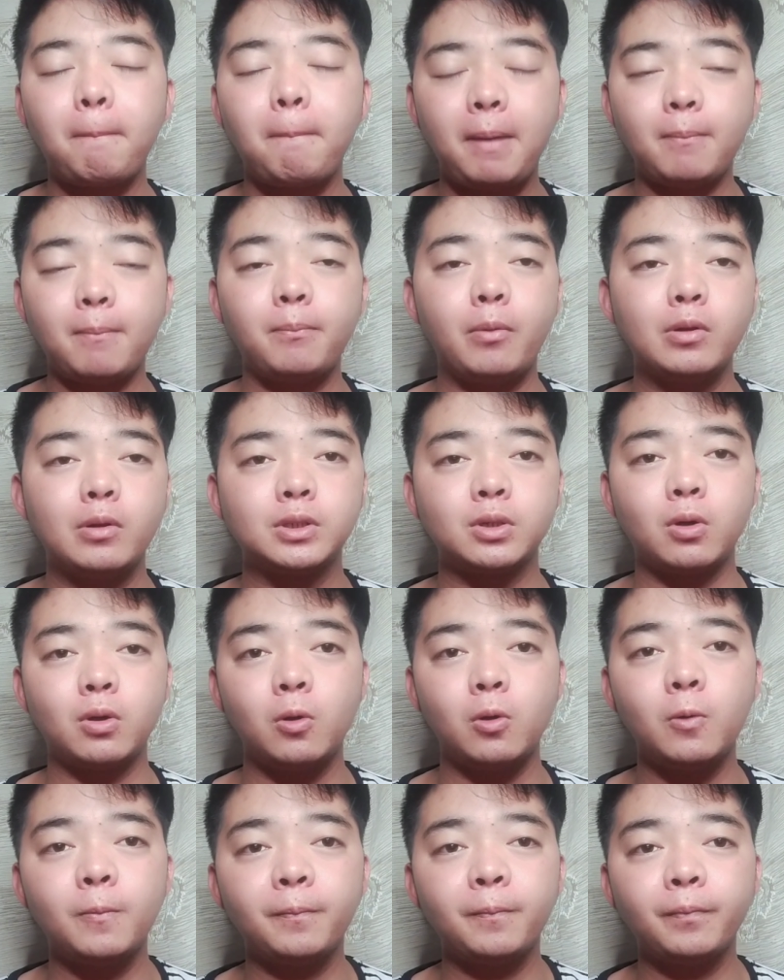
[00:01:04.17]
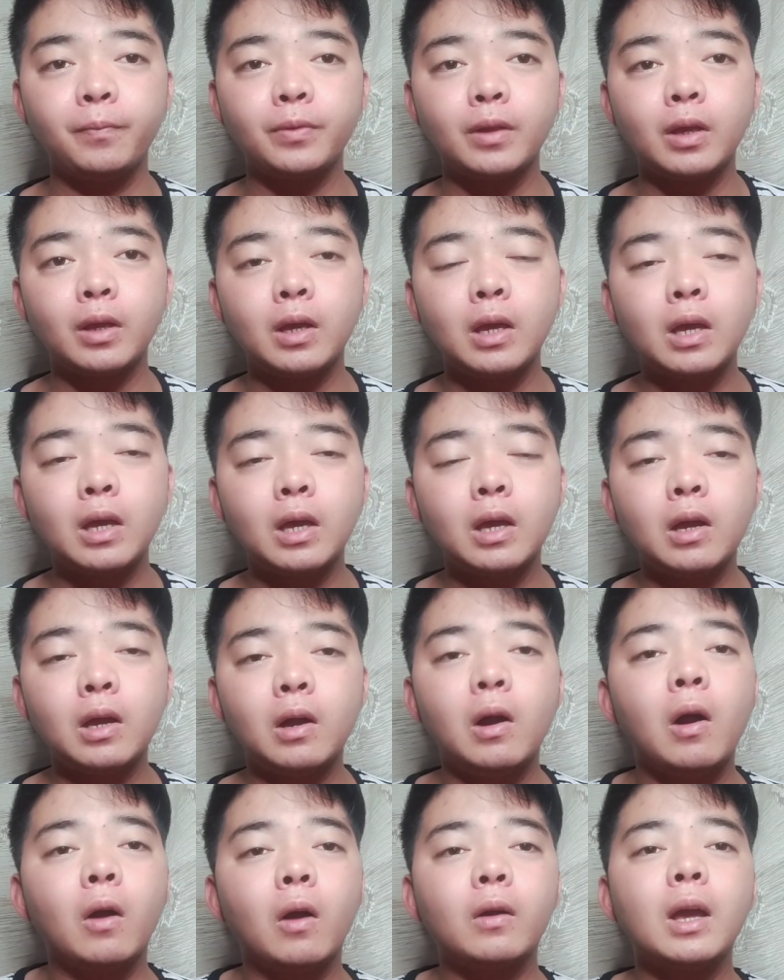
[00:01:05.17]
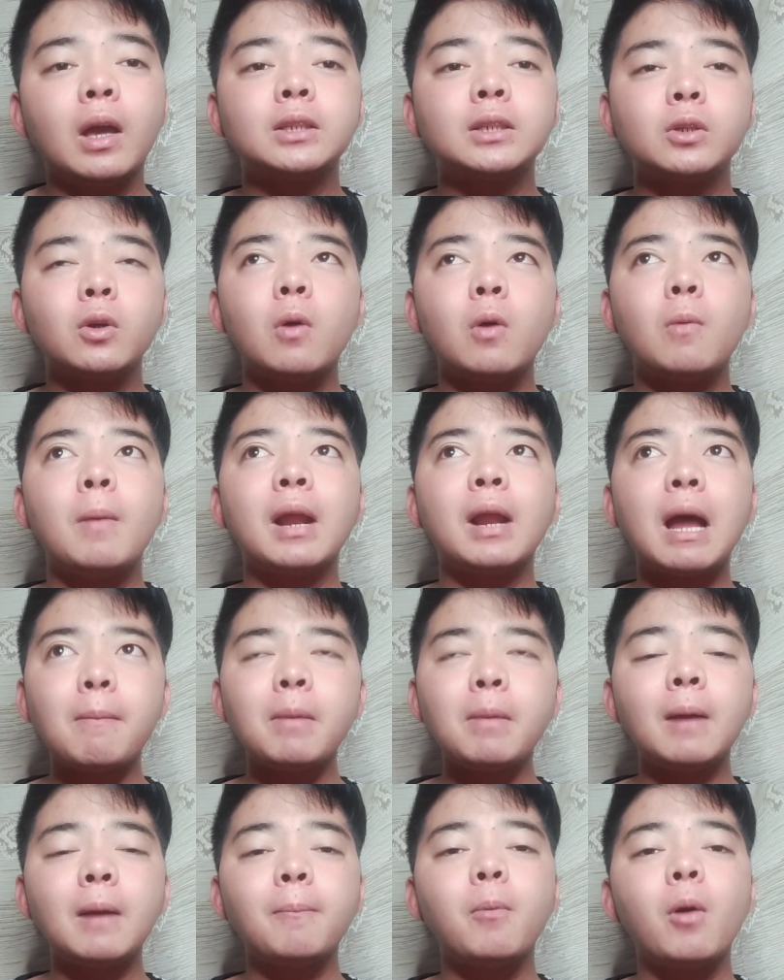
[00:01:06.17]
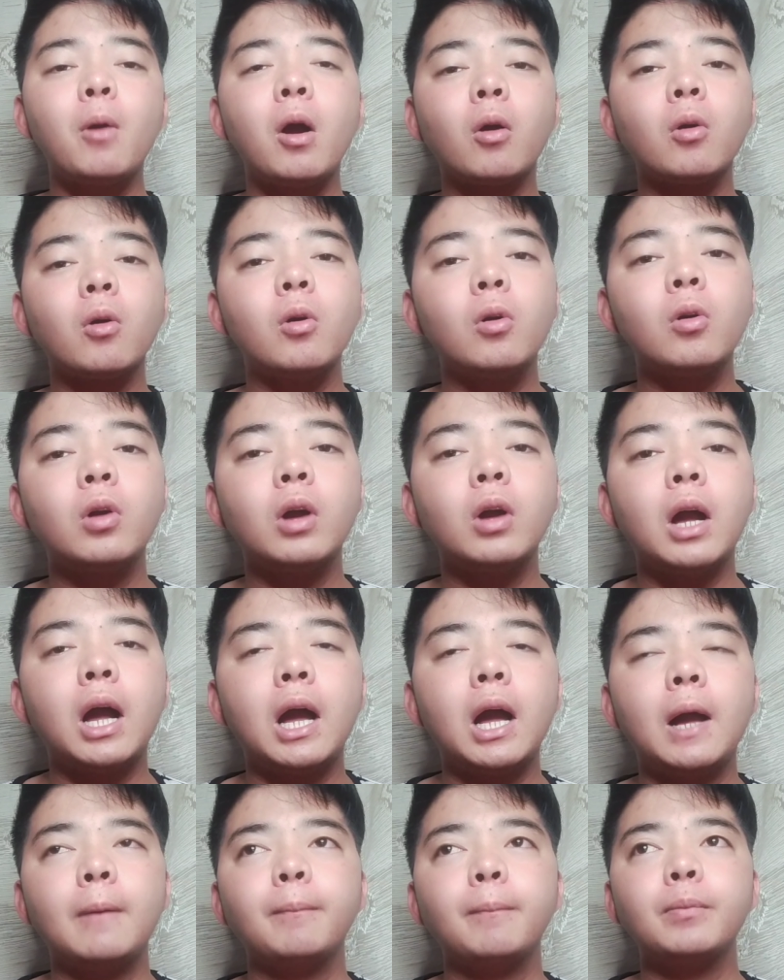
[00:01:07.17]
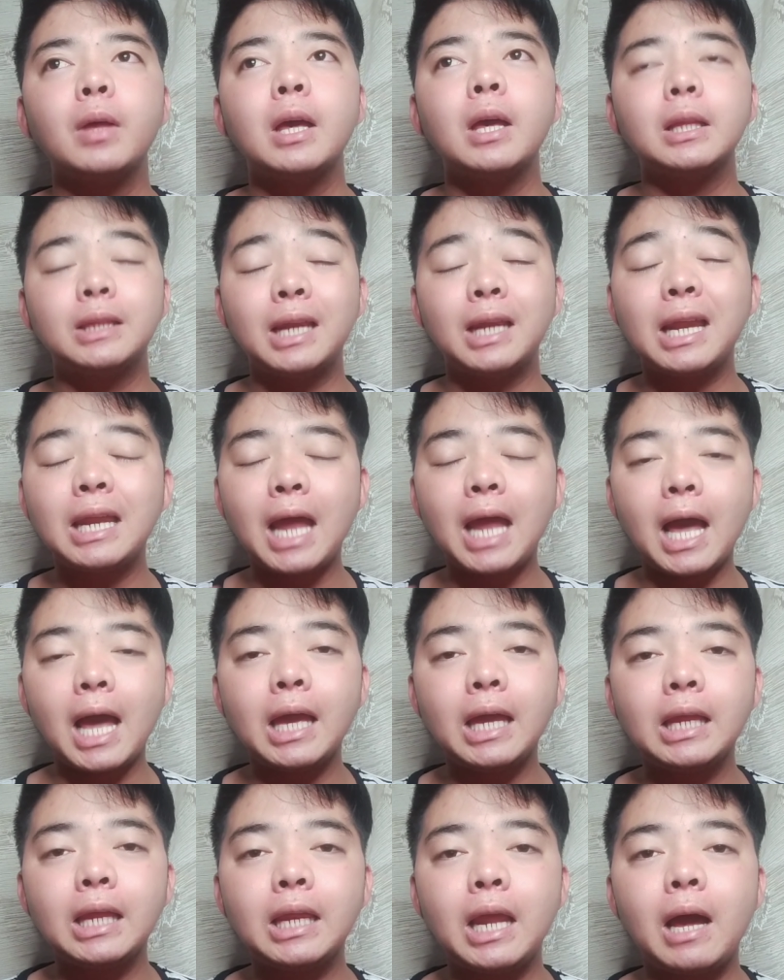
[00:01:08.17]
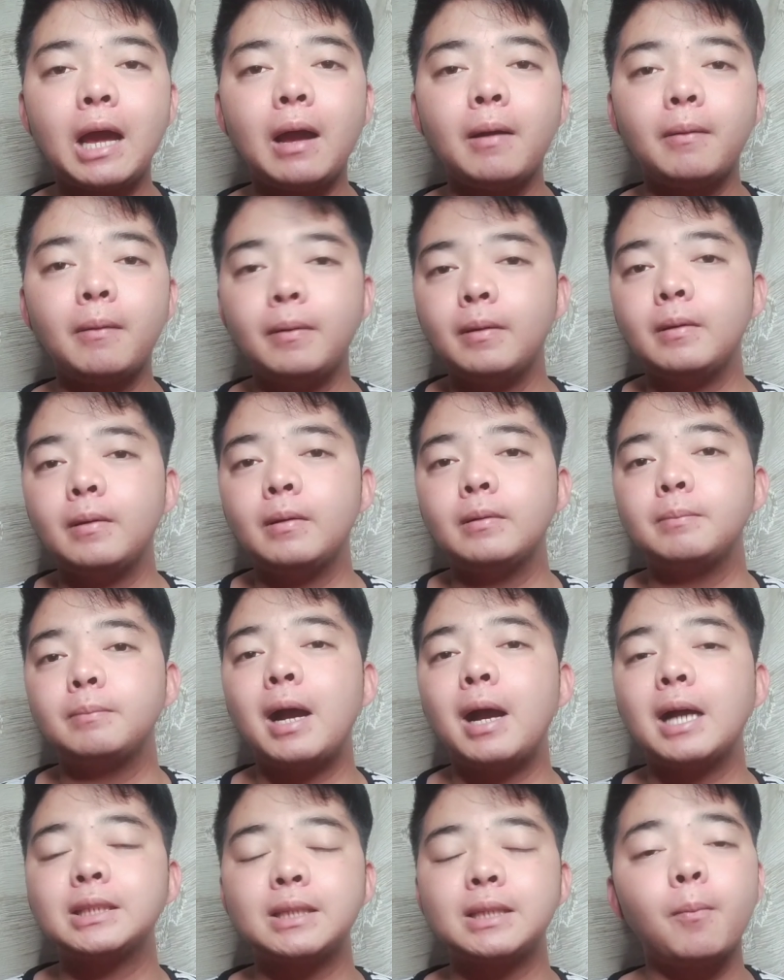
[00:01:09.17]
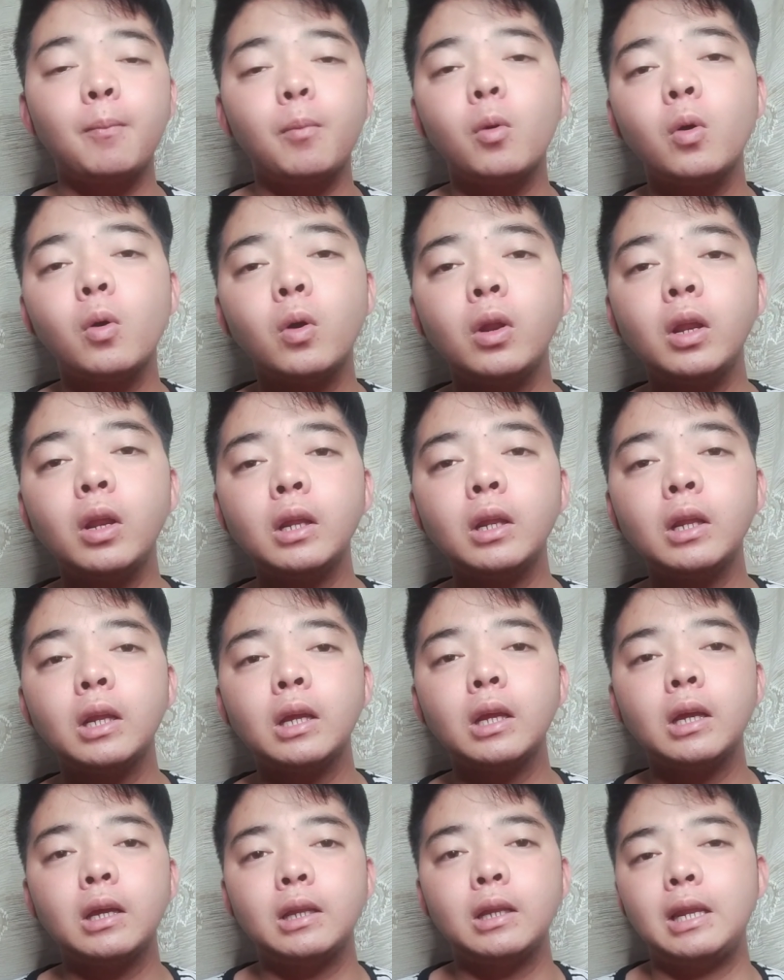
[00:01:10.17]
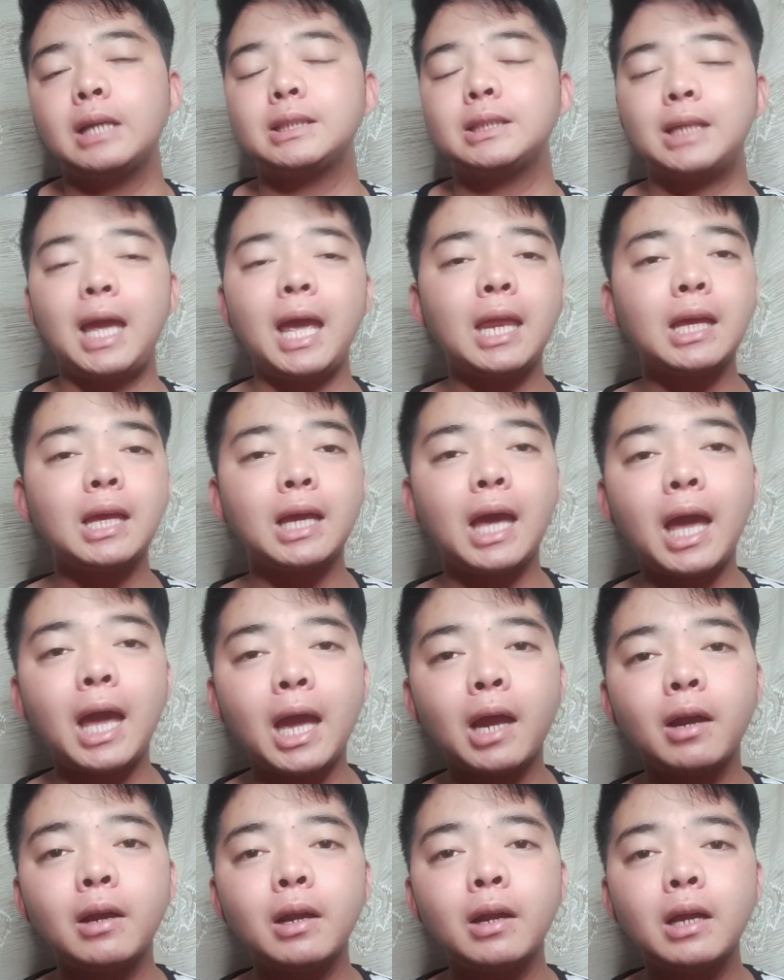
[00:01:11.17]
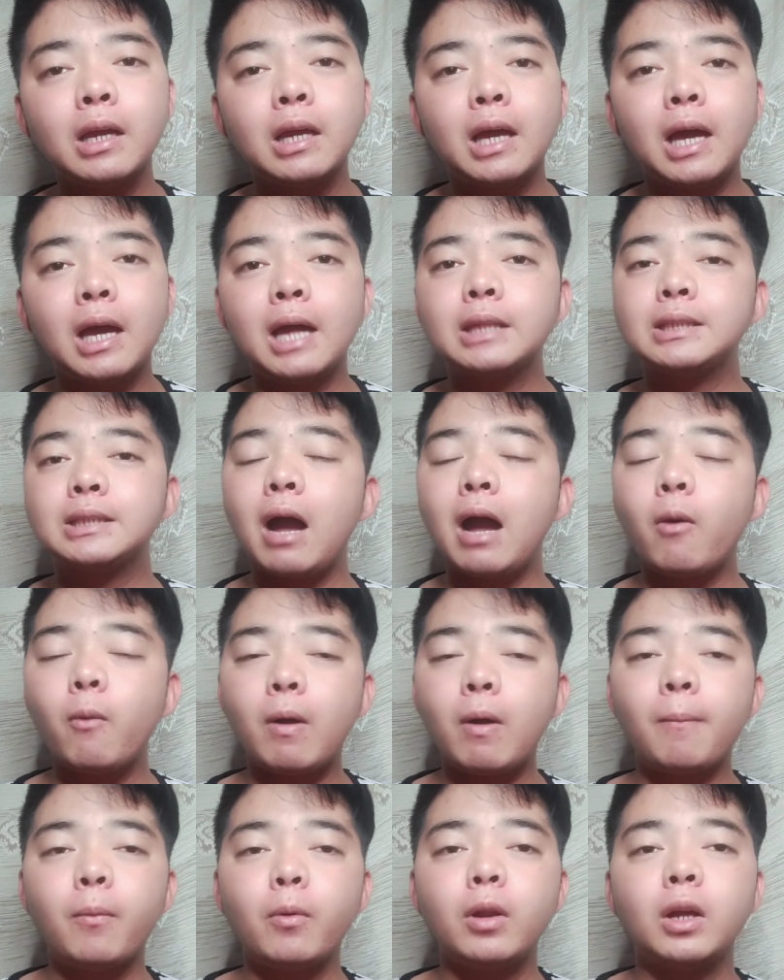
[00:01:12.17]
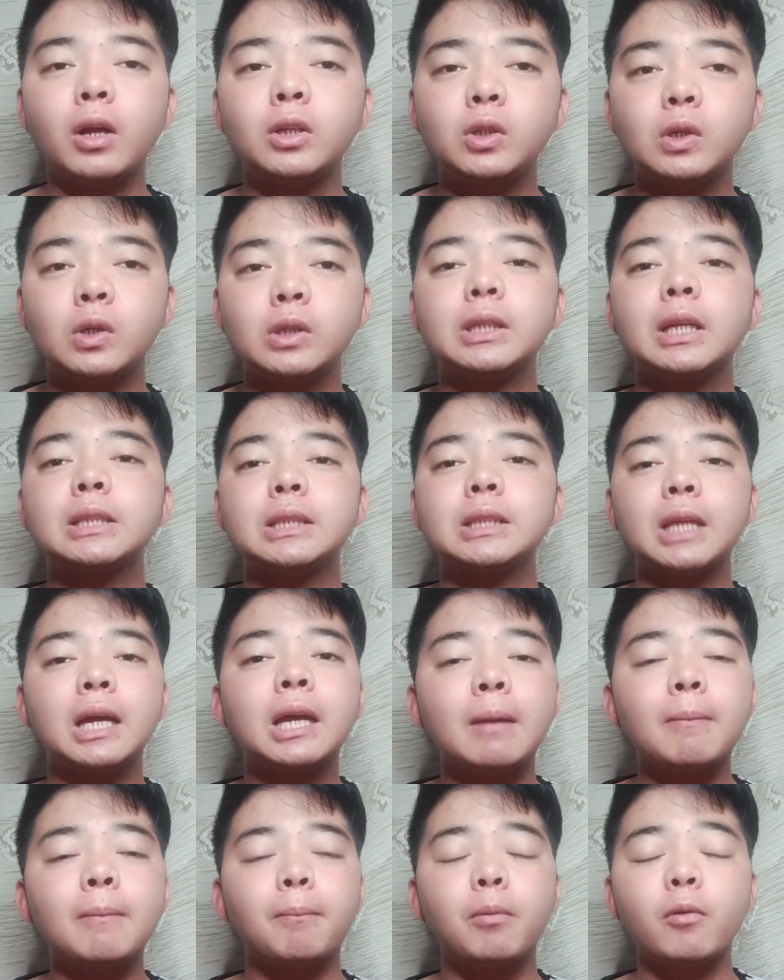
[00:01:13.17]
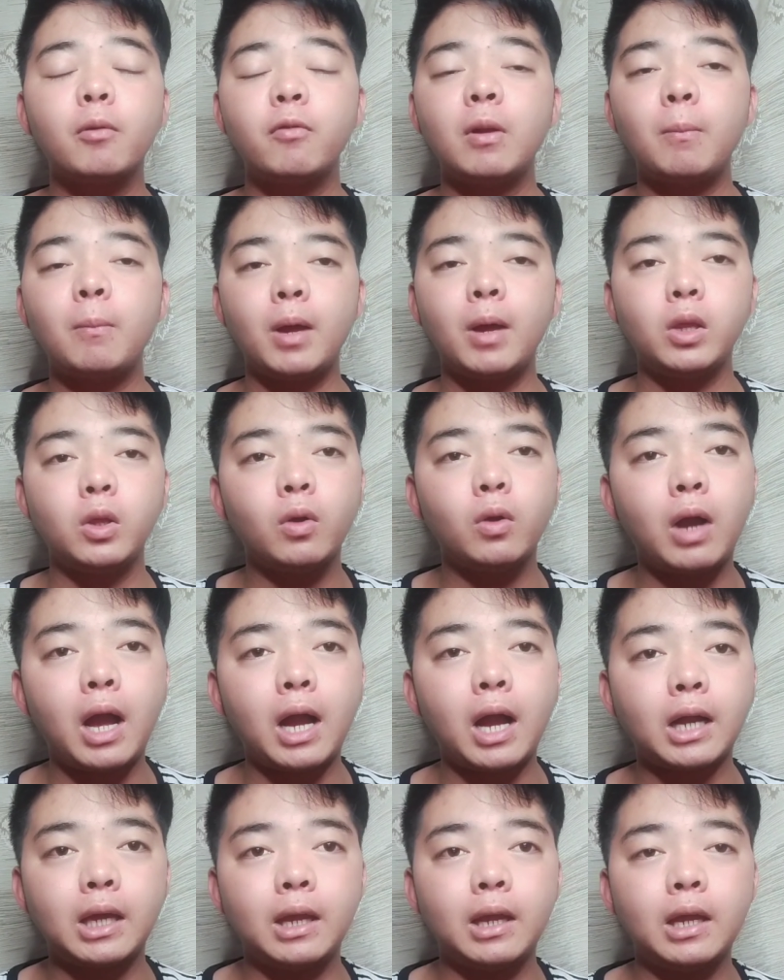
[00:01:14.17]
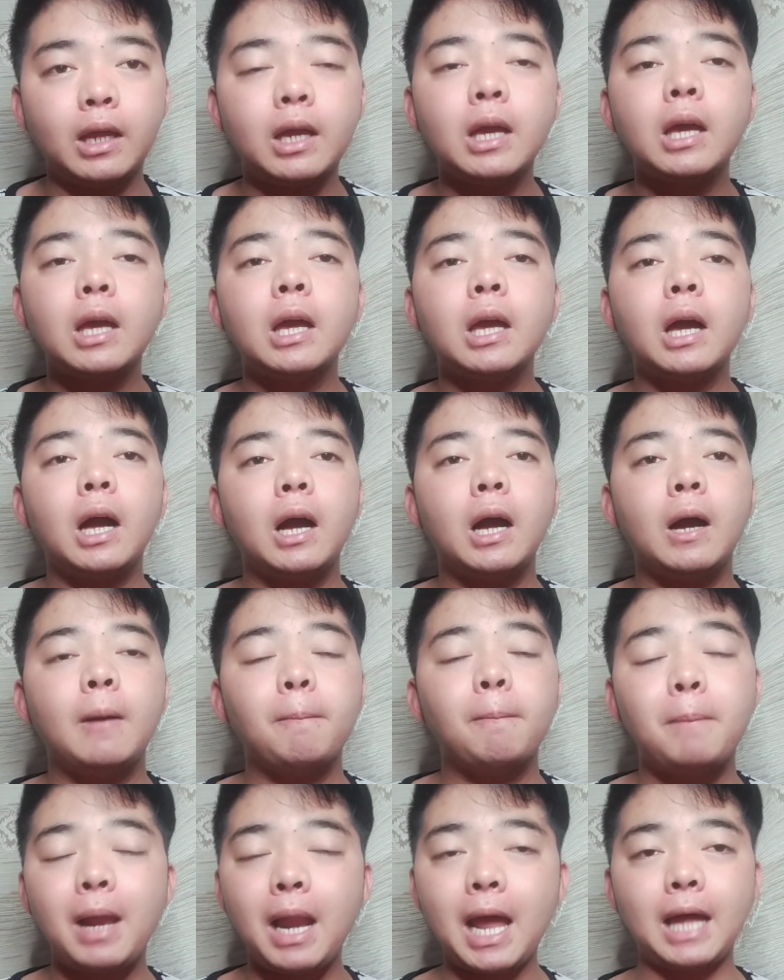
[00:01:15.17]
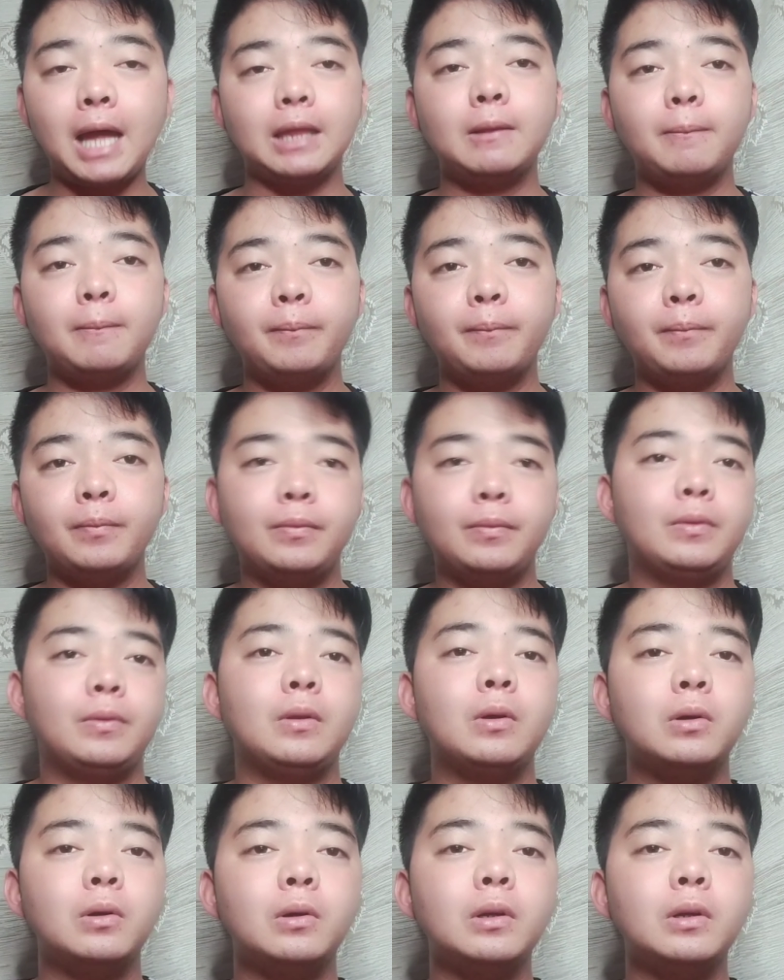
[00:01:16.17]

oh! ko. Okay, so marami na po akong um, trinay na mga sabon, na skincare, at sa awa po ng Diyos is nag-improve naman yung aking uh, balat. No?